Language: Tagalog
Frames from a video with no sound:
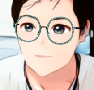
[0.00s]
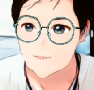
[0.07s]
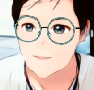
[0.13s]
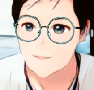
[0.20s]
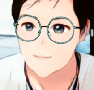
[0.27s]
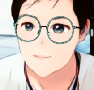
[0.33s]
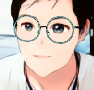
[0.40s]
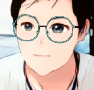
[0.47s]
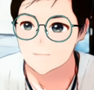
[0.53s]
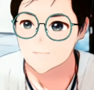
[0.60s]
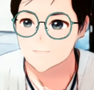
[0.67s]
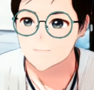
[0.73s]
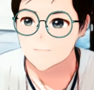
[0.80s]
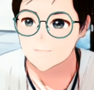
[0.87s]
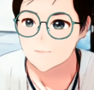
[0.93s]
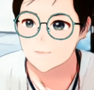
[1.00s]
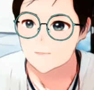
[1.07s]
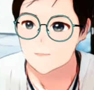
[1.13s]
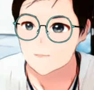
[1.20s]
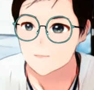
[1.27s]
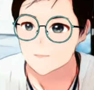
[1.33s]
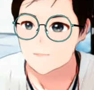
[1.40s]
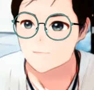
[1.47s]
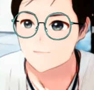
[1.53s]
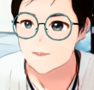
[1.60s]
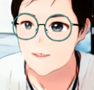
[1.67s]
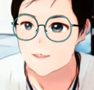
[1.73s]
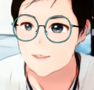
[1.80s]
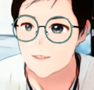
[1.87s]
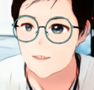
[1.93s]
first nung
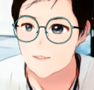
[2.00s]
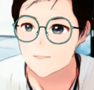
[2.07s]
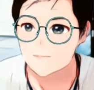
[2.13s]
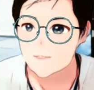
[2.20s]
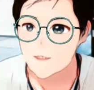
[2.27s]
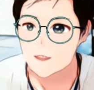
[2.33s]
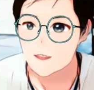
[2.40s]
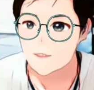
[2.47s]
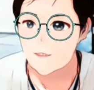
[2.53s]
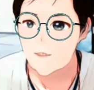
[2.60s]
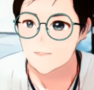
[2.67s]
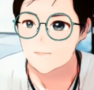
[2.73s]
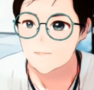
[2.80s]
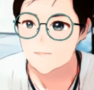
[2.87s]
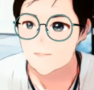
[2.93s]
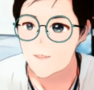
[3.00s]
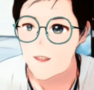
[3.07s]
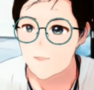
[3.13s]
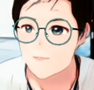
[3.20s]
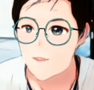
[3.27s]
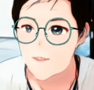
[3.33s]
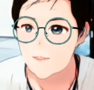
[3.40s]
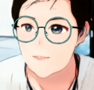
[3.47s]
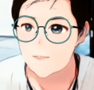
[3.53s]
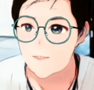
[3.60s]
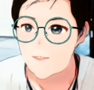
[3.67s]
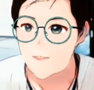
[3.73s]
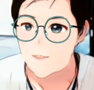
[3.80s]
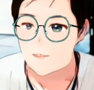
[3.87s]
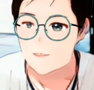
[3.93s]
first send ko sa kanya yung dalawang
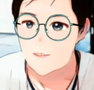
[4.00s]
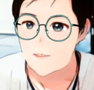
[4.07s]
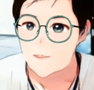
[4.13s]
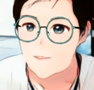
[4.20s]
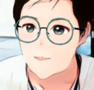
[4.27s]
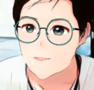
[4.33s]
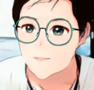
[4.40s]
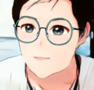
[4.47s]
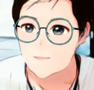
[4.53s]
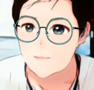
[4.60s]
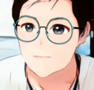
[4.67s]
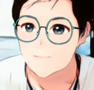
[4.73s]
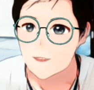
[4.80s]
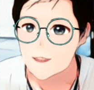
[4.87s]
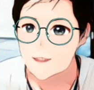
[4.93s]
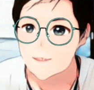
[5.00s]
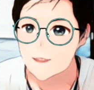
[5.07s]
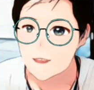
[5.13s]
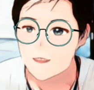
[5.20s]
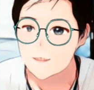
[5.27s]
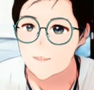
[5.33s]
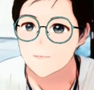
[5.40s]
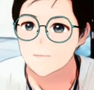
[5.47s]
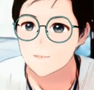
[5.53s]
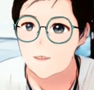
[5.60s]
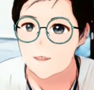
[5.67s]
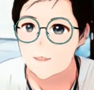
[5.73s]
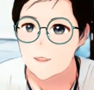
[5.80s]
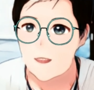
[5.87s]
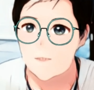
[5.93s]
valid ID ko na
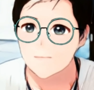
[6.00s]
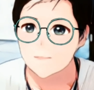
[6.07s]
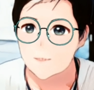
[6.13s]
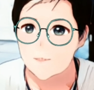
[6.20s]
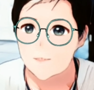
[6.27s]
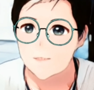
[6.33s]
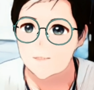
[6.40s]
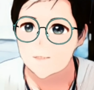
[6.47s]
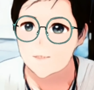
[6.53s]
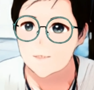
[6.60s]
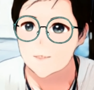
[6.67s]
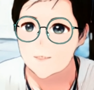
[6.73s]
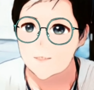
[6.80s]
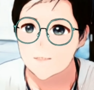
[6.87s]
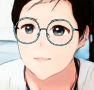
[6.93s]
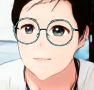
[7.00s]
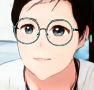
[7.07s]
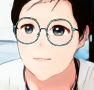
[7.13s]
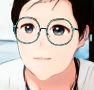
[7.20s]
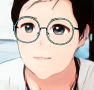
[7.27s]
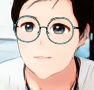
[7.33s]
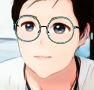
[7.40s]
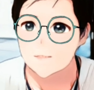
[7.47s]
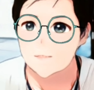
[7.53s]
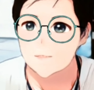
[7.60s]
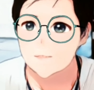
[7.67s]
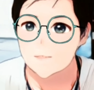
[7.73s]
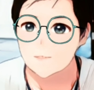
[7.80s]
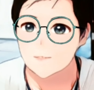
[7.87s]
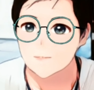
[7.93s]
ginamit is
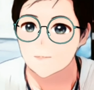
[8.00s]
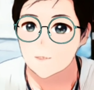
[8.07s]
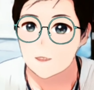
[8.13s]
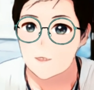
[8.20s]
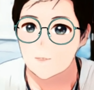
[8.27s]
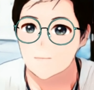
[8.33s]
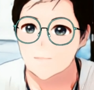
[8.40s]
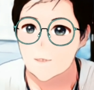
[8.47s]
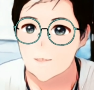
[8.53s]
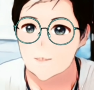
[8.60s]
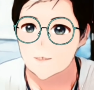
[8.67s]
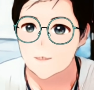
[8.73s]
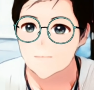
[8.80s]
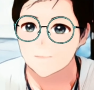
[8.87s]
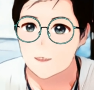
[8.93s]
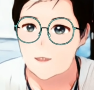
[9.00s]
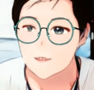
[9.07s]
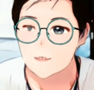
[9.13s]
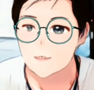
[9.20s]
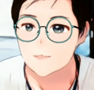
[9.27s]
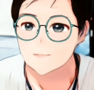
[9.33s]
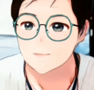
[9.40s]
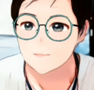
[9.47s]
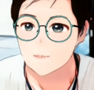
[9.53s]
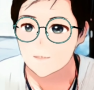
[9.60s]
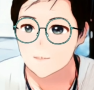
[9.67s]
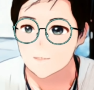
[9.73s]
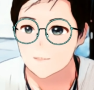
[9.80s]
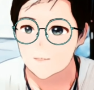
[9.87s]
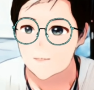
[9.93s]
yun nga yung may third party. So
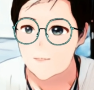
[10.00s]
nag